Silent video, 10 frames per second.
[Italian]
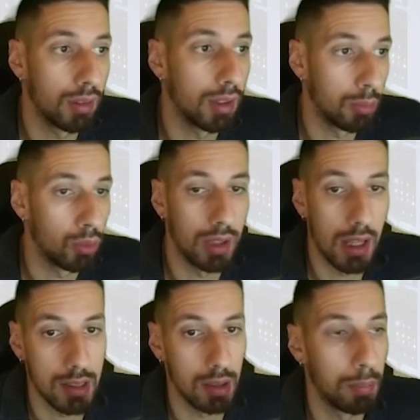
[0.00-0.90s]
Remote
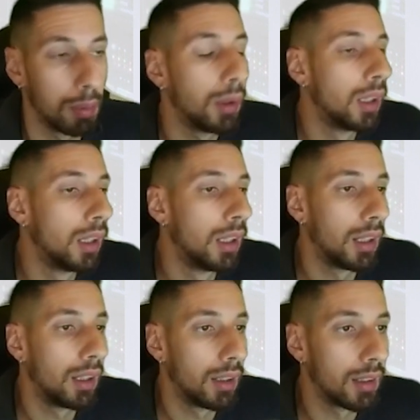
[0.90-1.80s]
Desktop
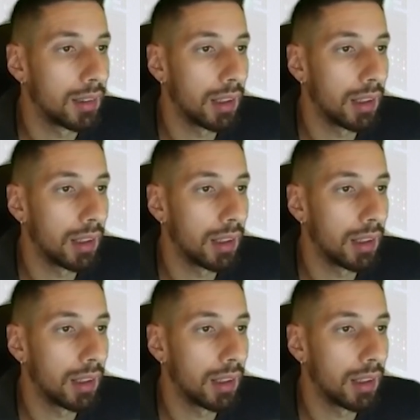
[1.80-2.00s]
eh,